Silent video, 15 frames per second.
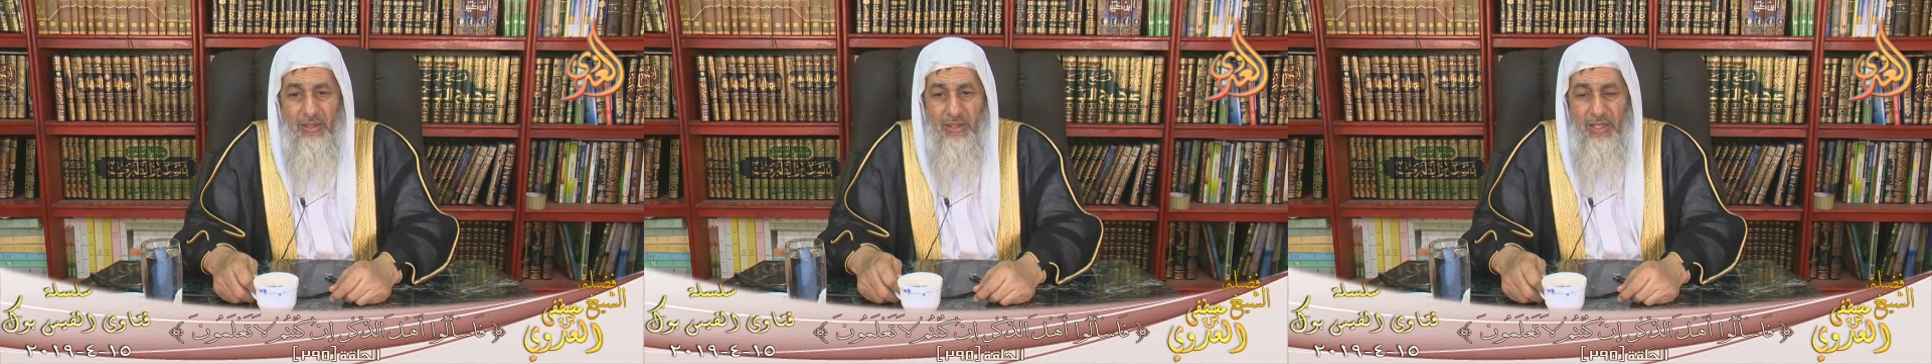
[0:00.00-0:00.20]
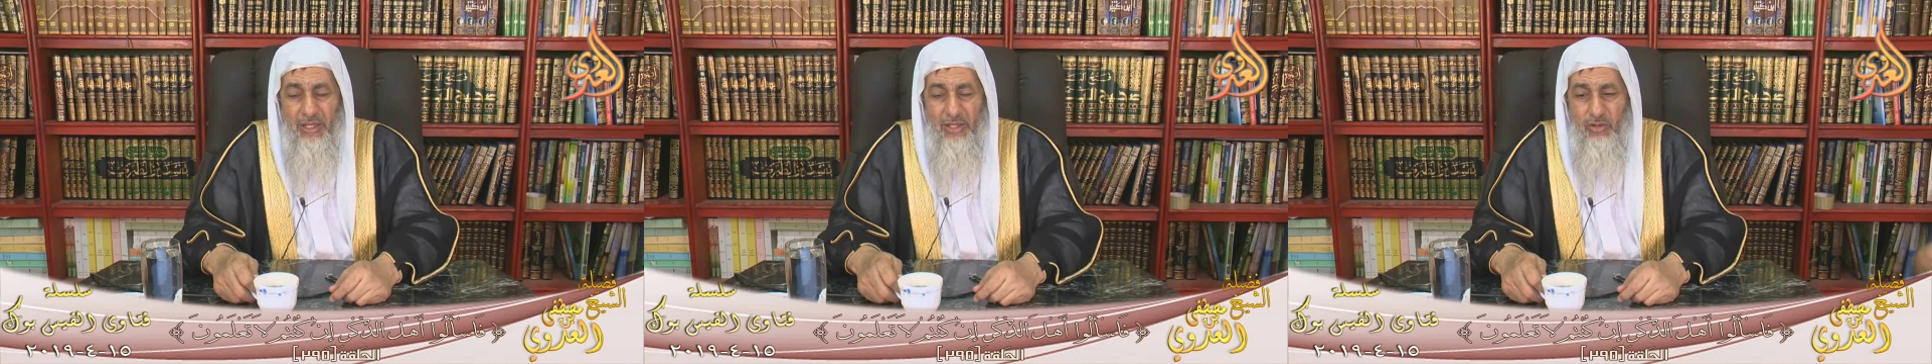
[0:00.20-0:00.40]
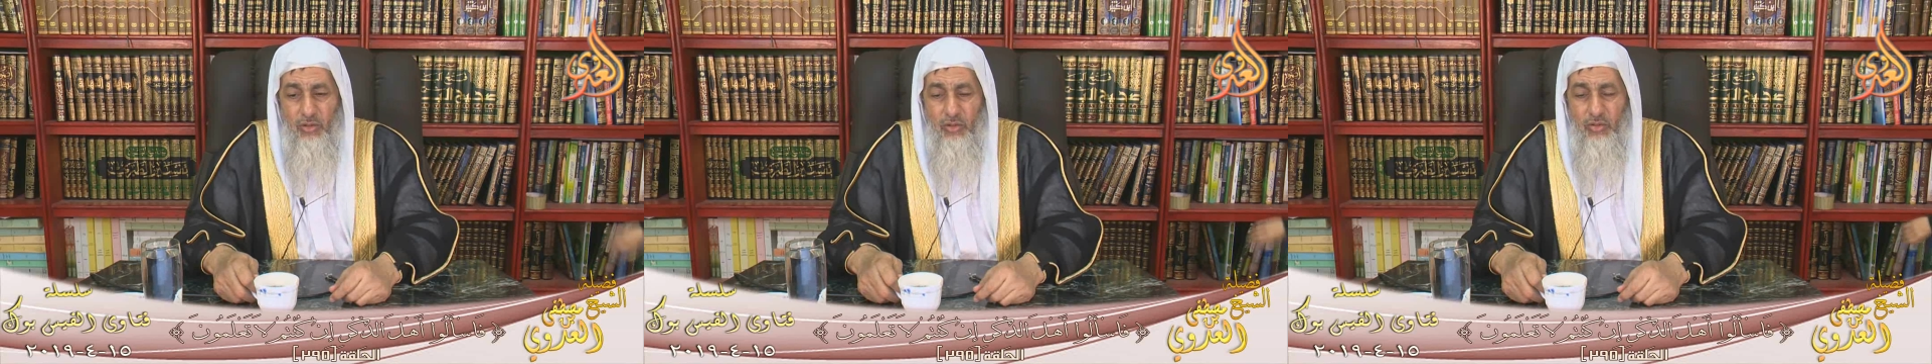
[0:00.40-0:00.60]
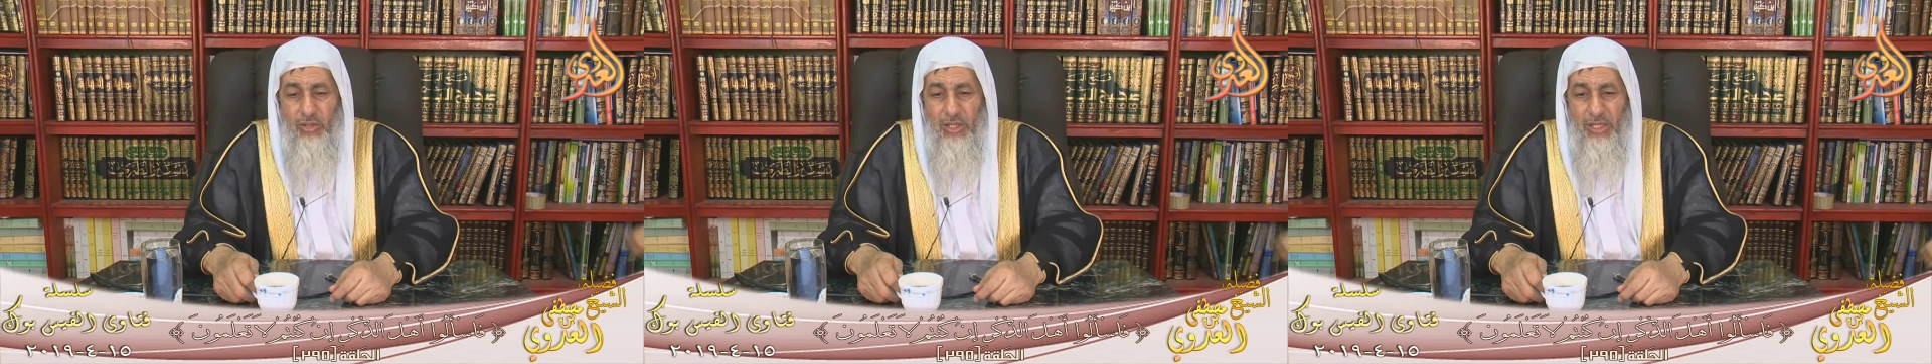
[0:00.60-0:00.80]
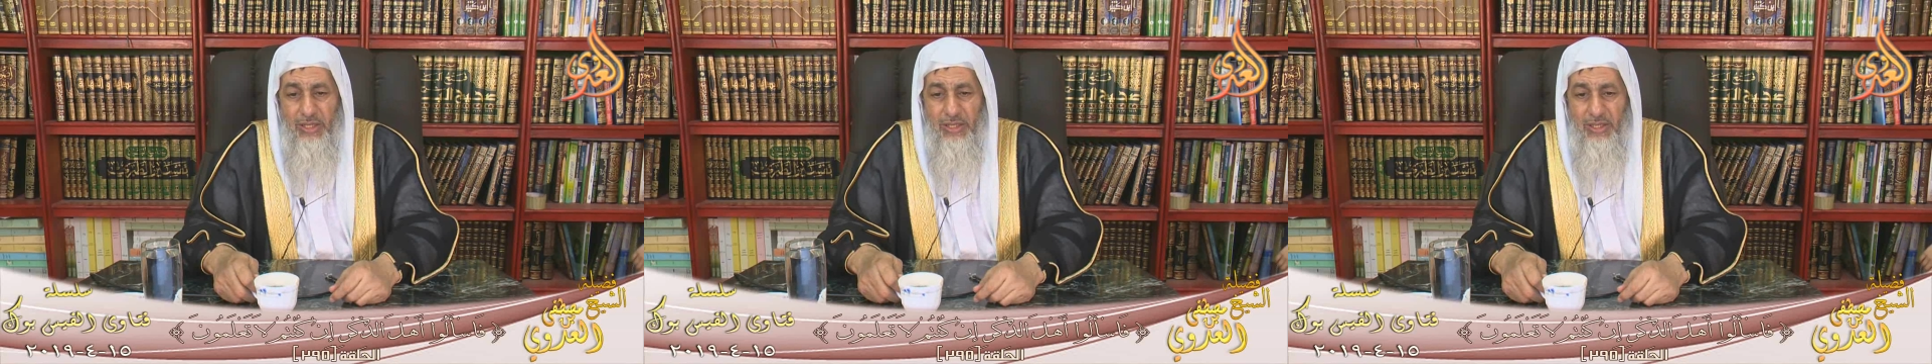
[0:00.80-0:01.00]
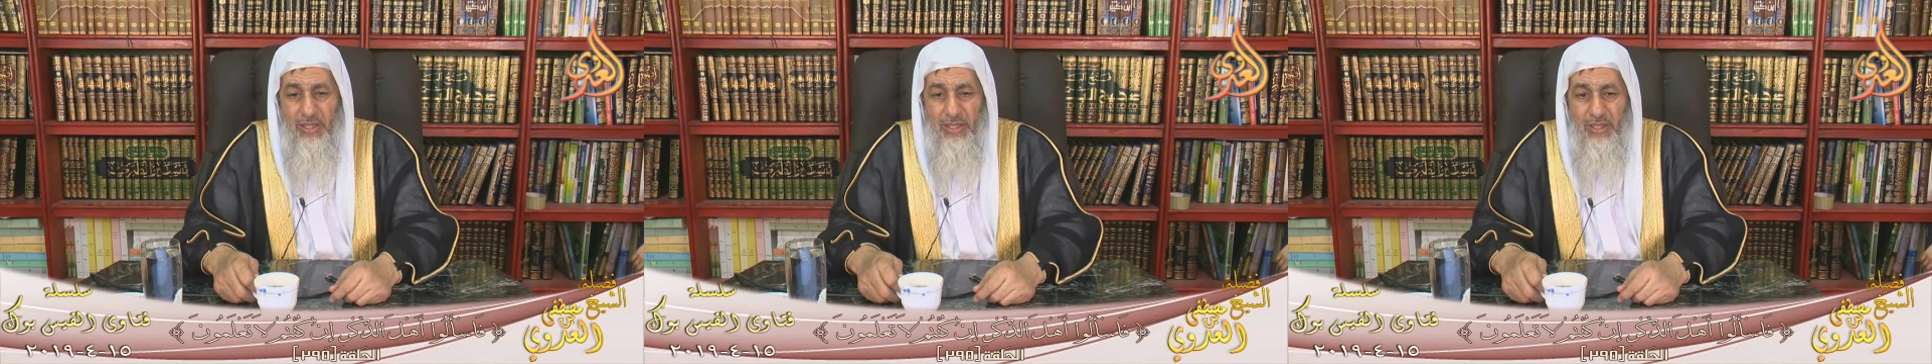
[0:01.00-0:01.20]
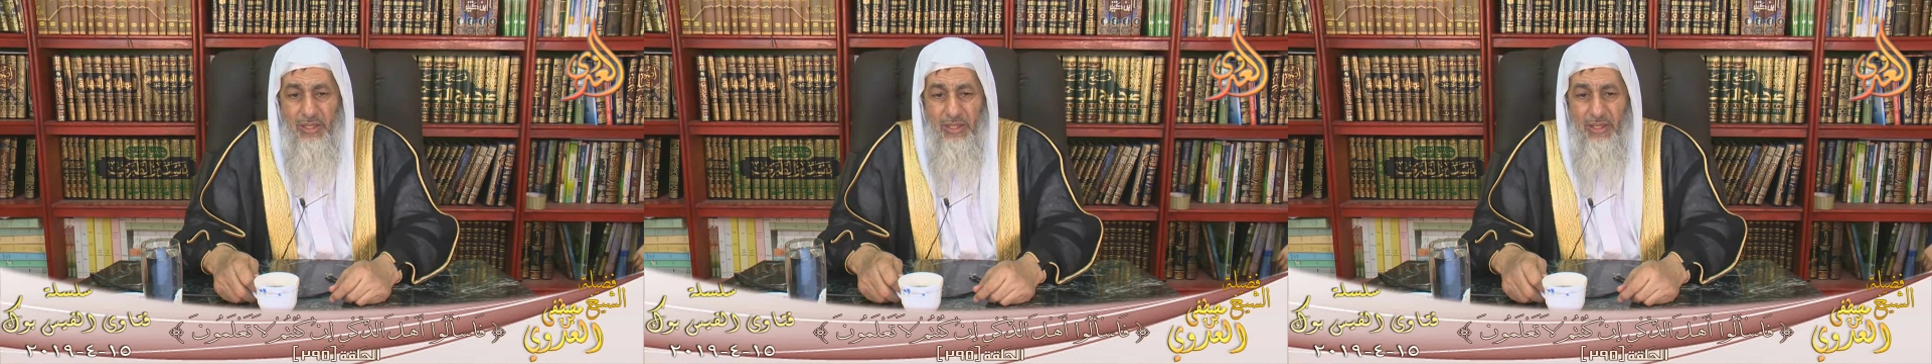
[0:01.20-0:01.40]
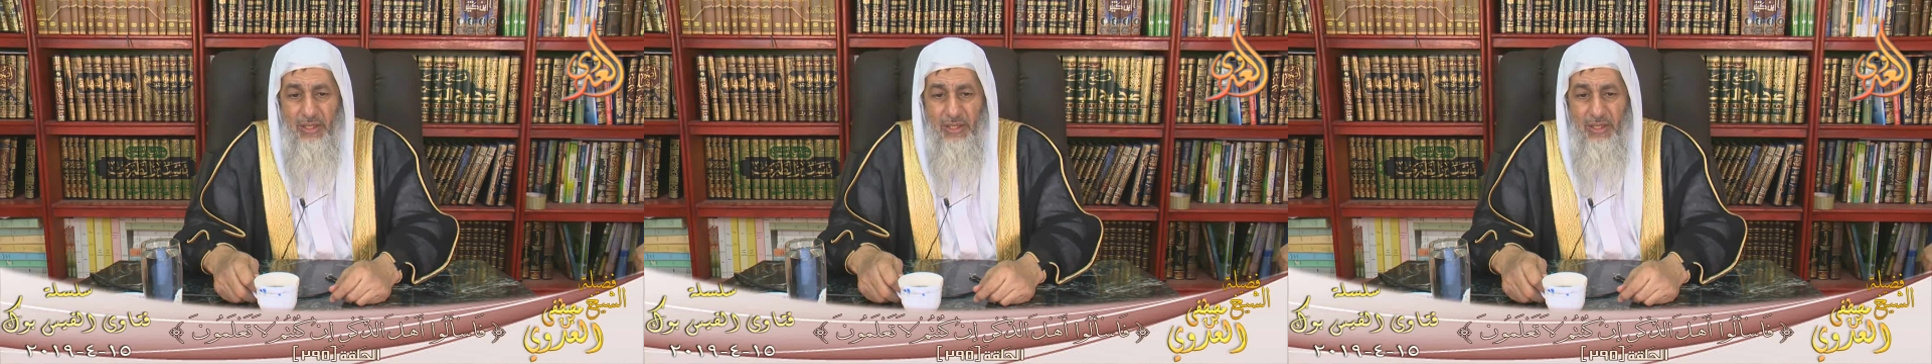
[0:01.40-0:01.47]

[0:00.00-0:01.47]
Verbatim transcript: لا يجوز لك